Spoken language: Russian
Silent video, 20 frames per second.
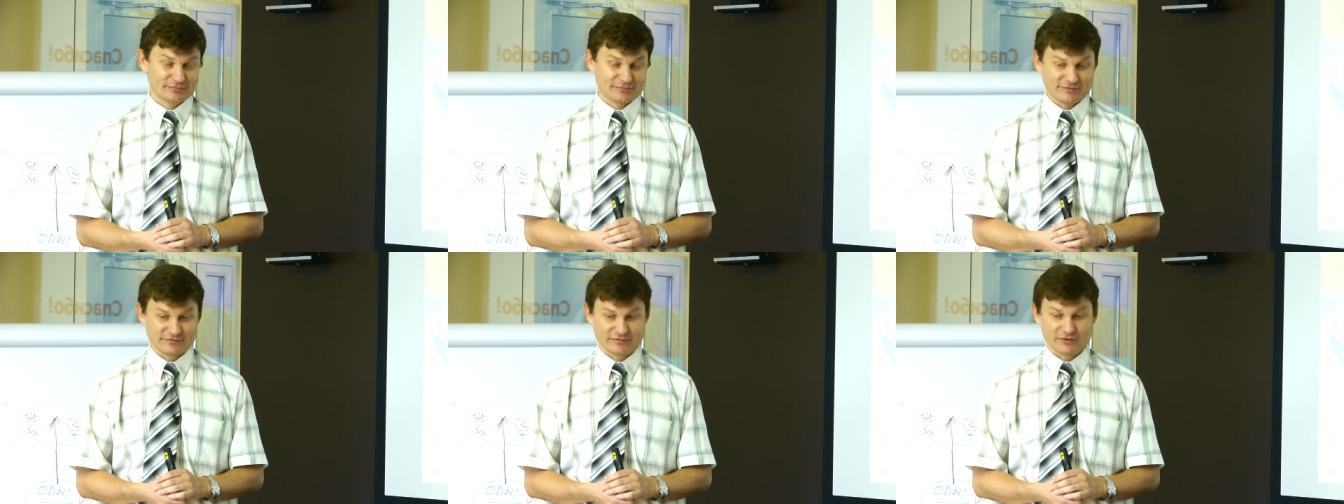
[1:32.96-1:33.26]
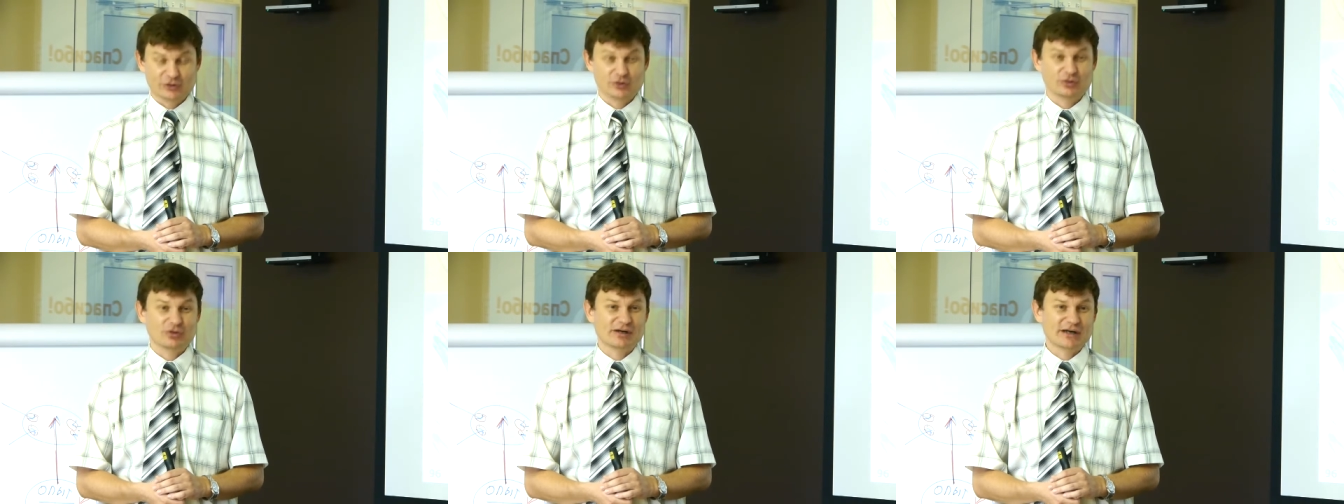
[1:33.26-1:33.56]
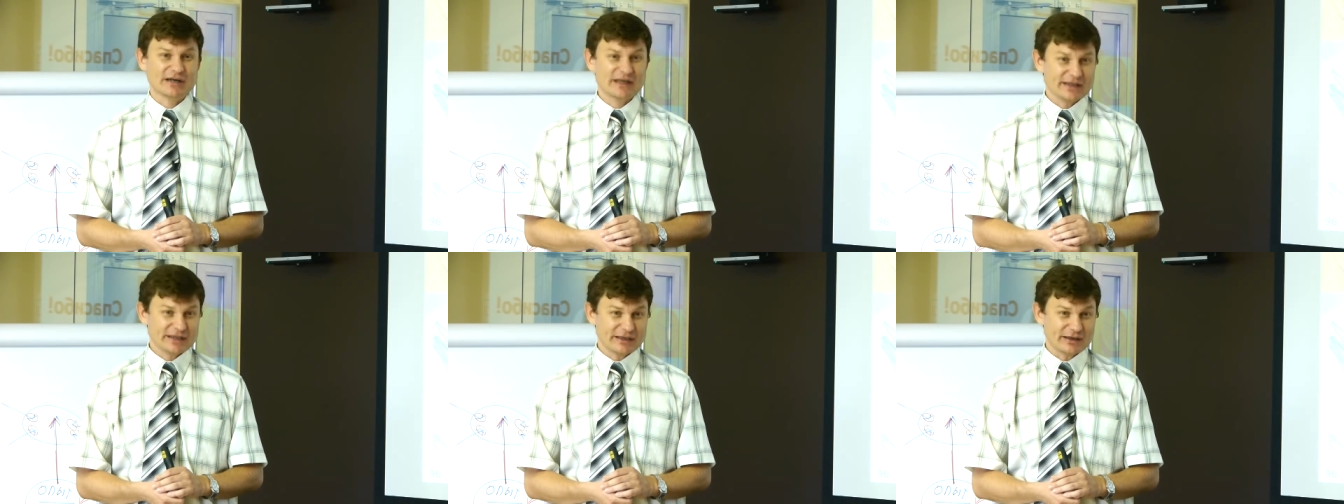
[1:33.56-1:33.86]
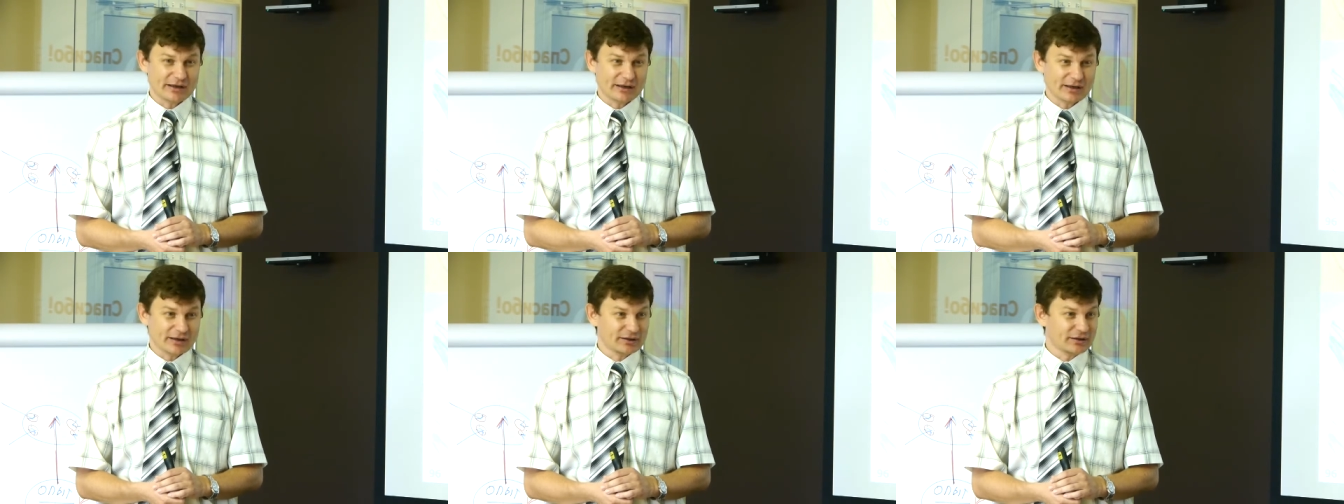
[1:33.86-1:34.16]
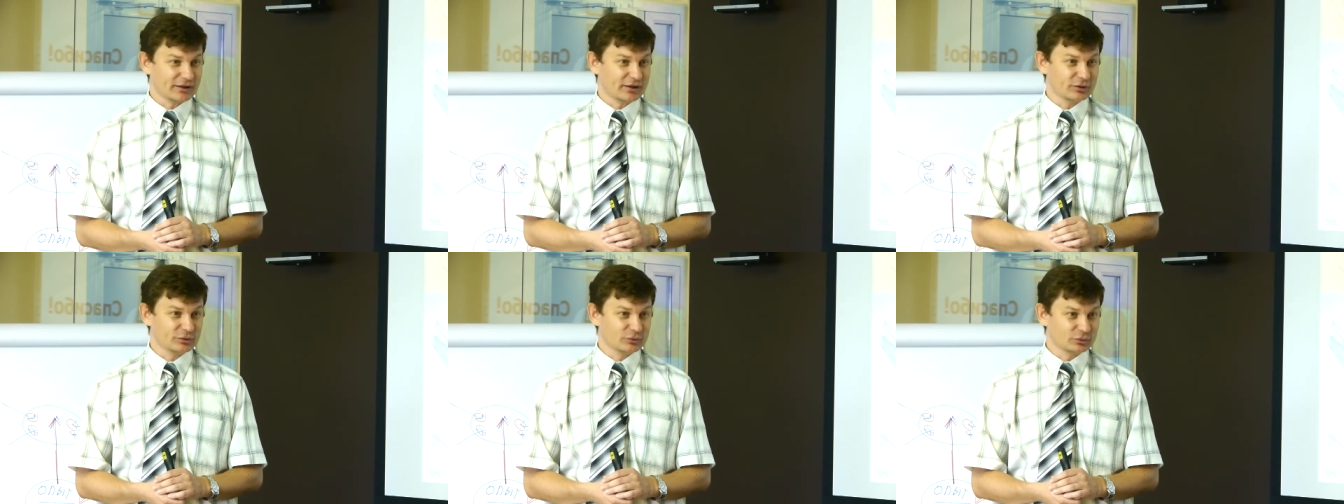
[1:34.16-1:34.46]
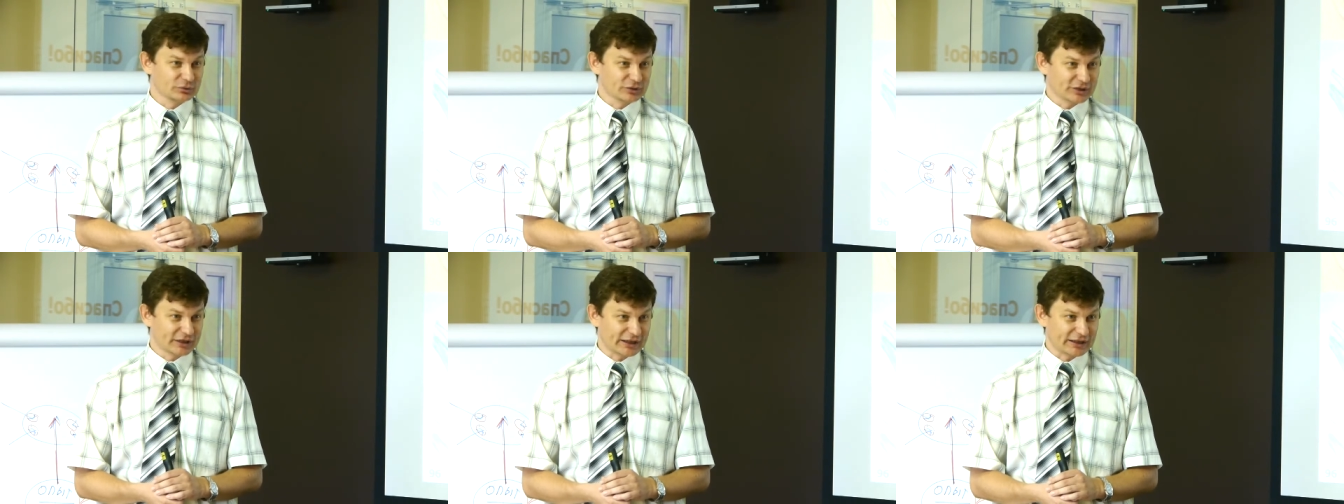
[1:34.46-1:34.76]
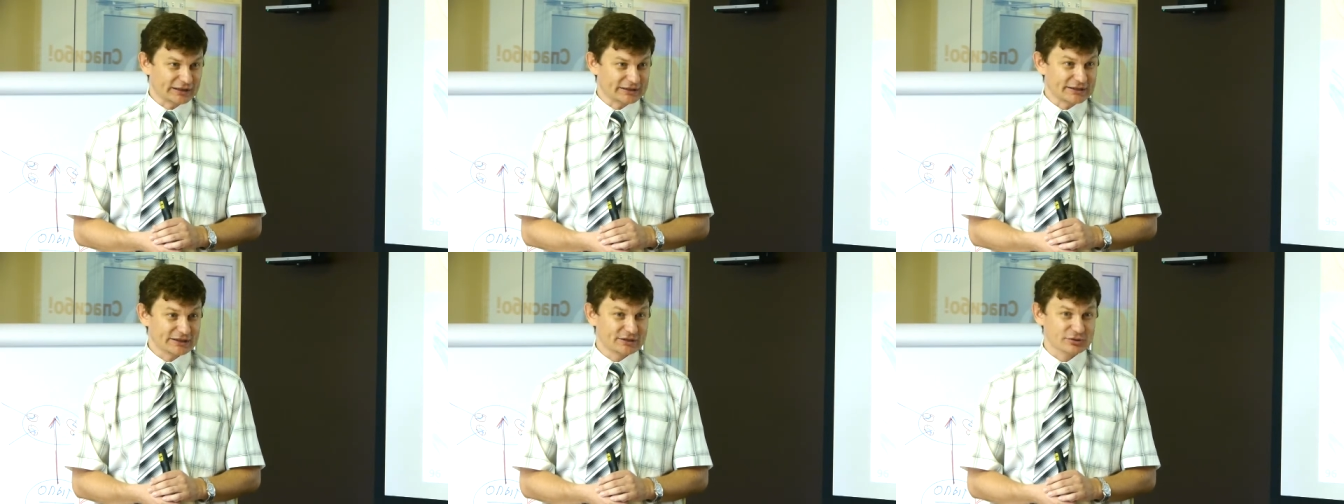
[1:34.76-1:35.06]
В одно раннее-раннее утро,
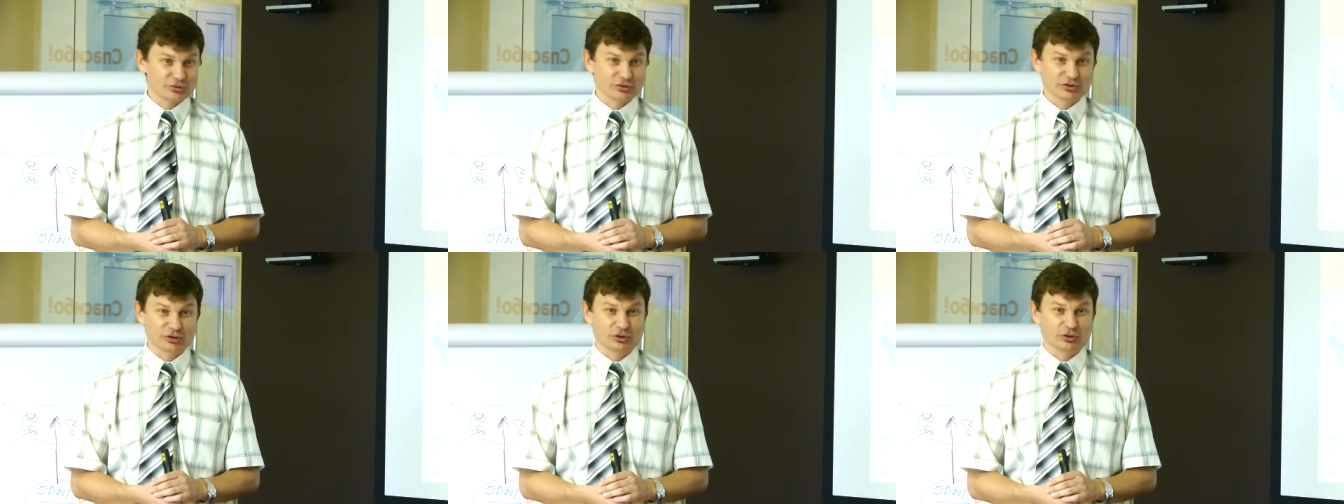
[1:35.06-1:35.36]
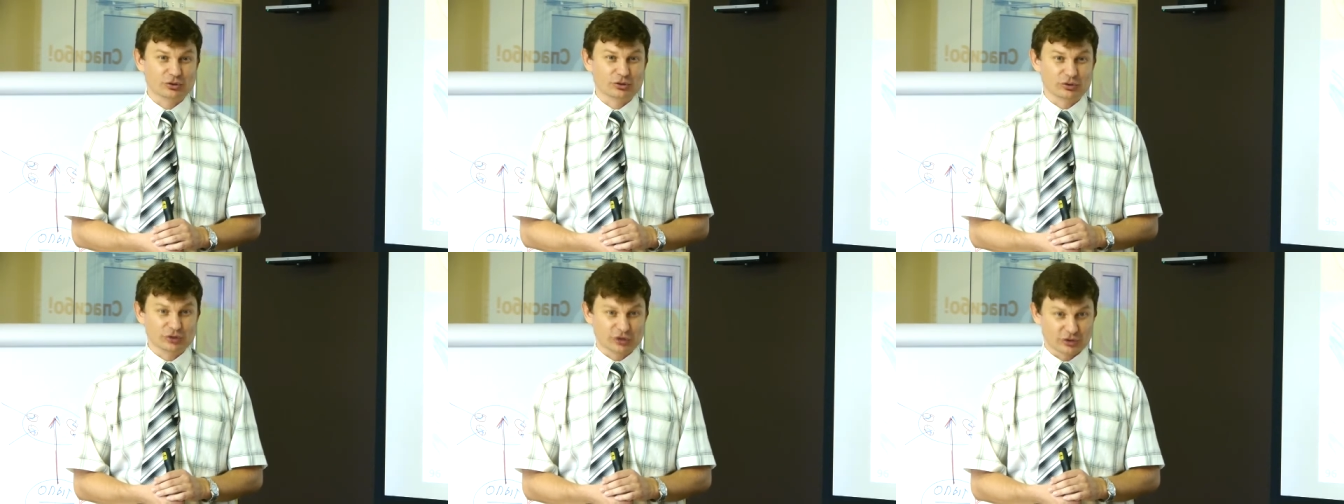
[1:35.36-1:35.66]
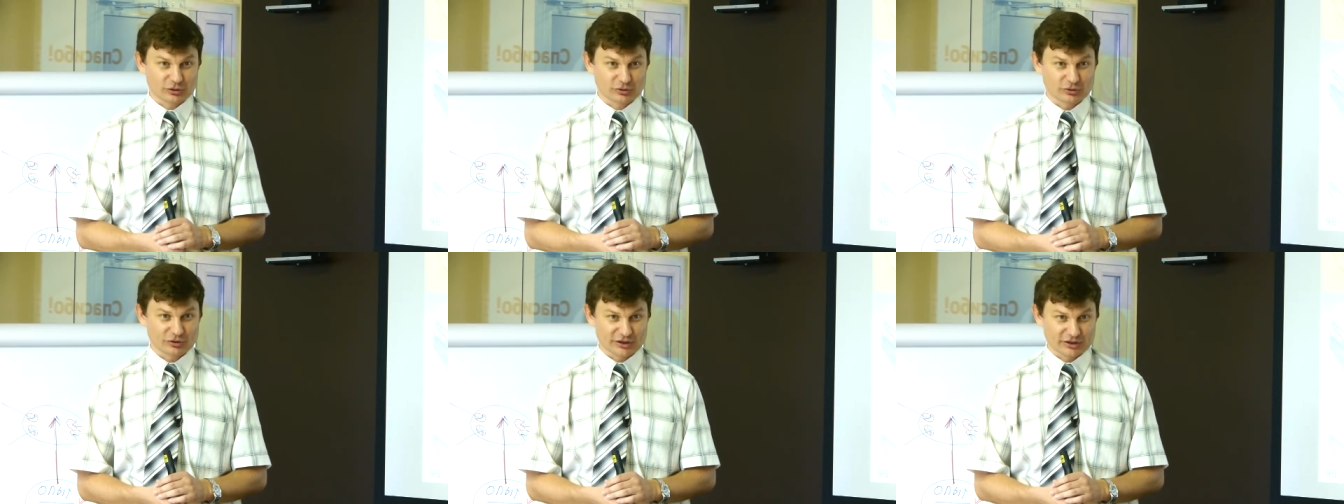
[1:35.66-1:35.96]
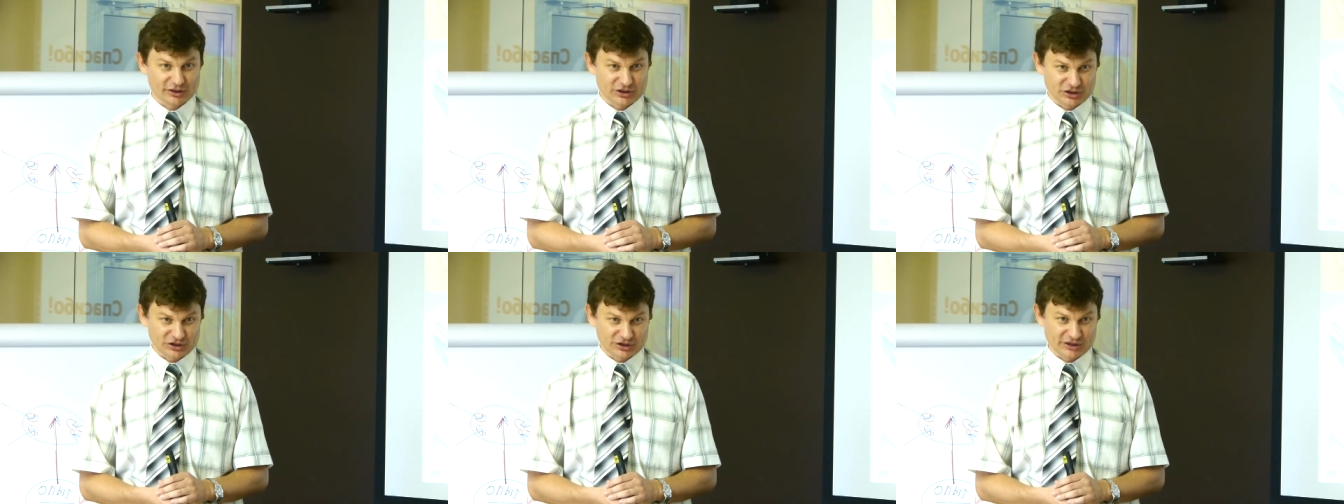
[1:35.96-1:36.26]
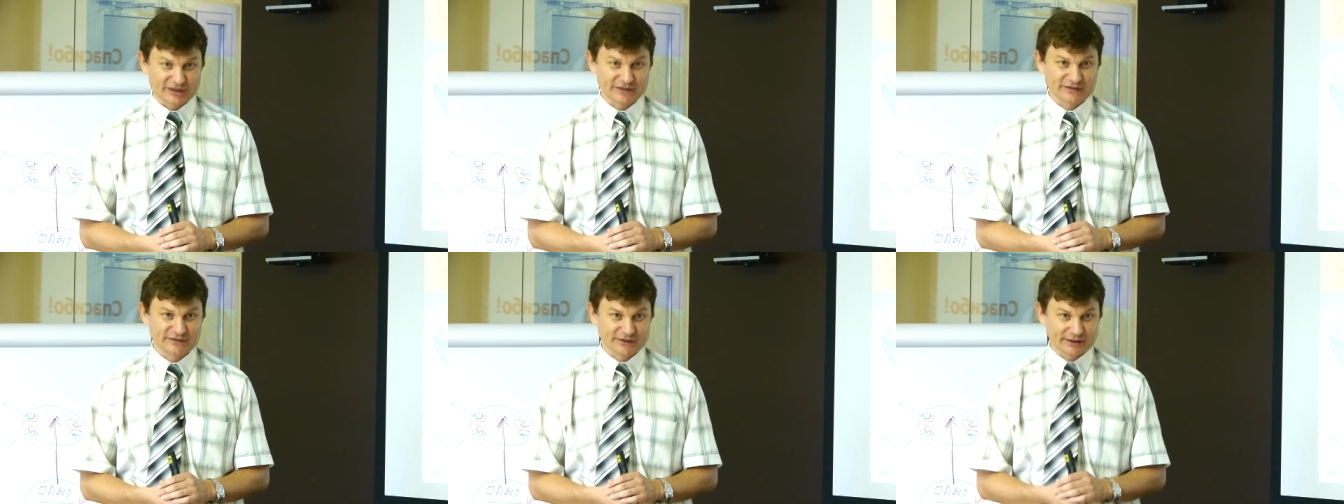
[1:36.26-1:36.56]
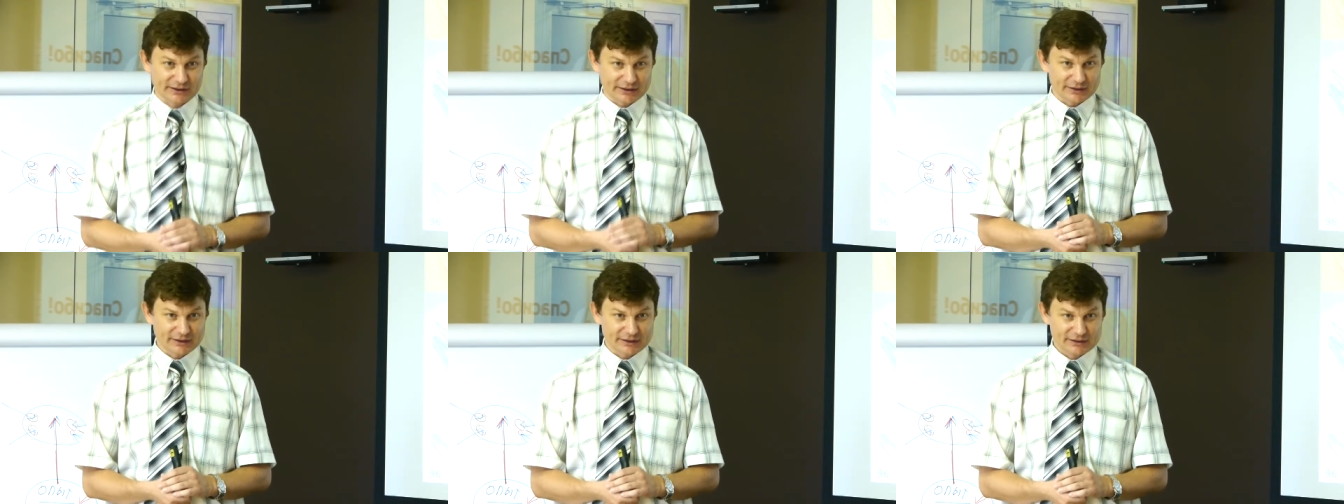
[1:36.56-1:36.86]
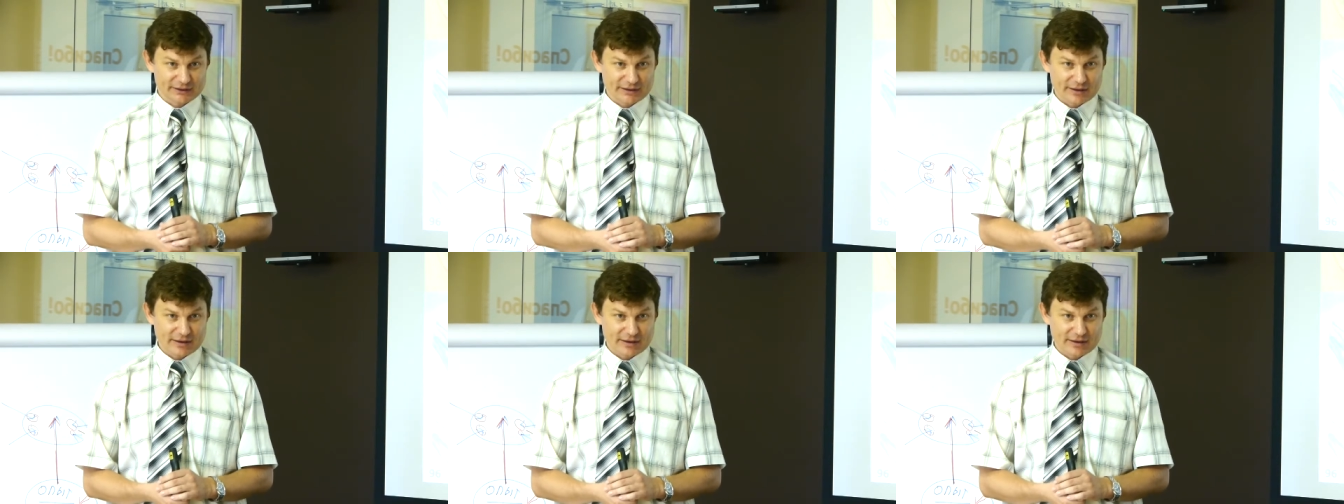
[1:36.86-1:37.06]
когда солнце только-только начинало всходить,